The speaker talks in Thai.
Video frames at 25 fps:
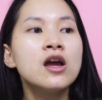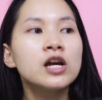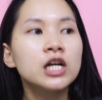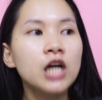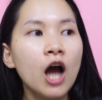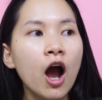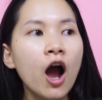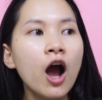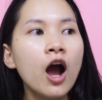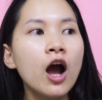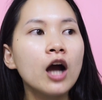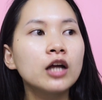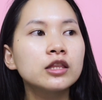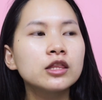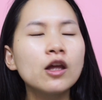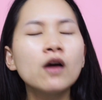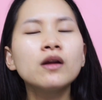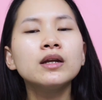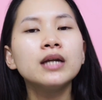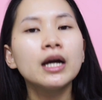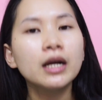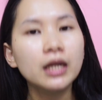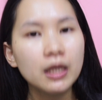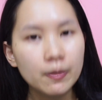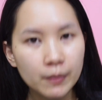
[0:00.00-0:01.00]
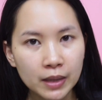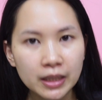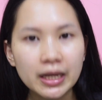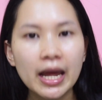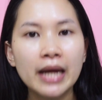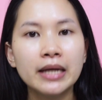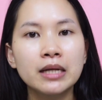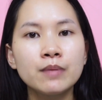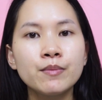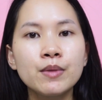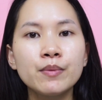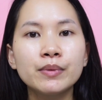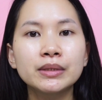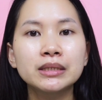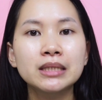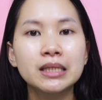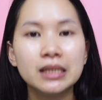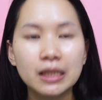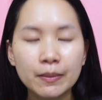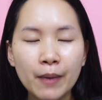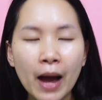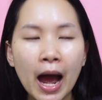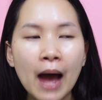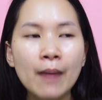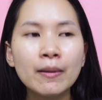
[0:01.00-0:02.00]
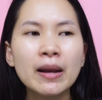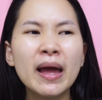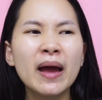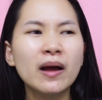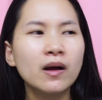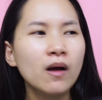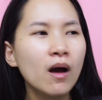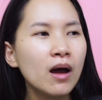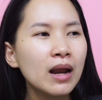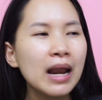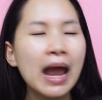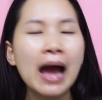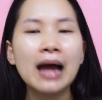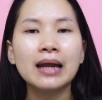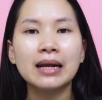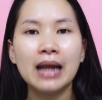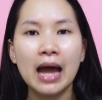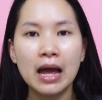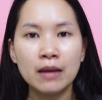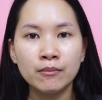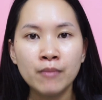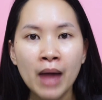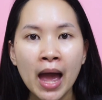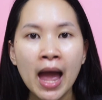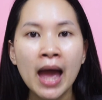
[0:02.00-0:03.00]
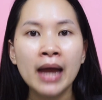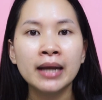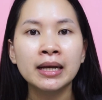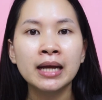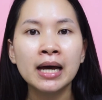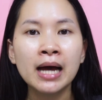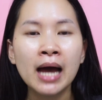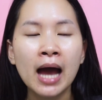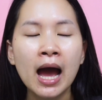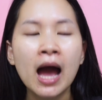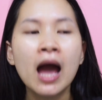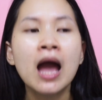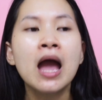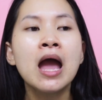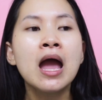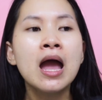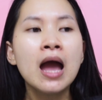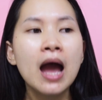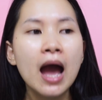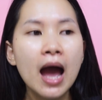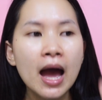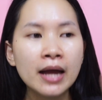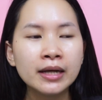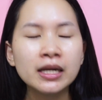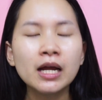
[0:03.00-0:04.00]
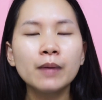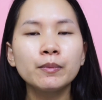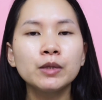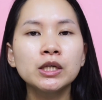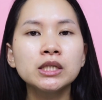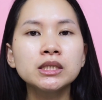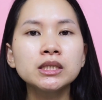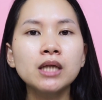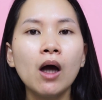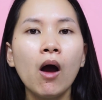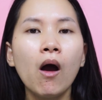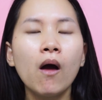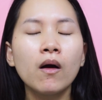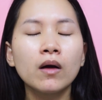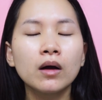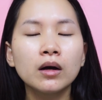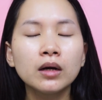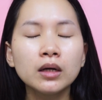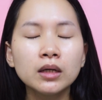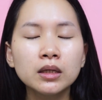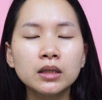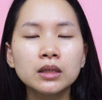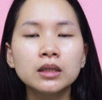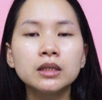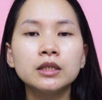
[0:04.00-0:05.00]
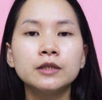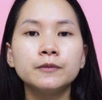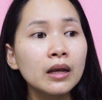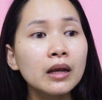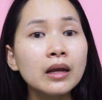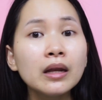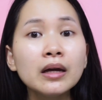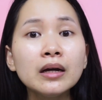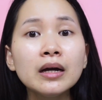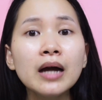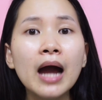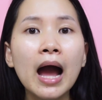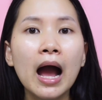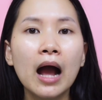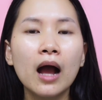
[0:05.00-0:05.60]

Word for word: ก็ต้องเลือกครีมกันแดดที่มีประสิทธิภาพแหละก็หลากหลายแบรนด์นะคะ อันดับที่2ก็คือเลือก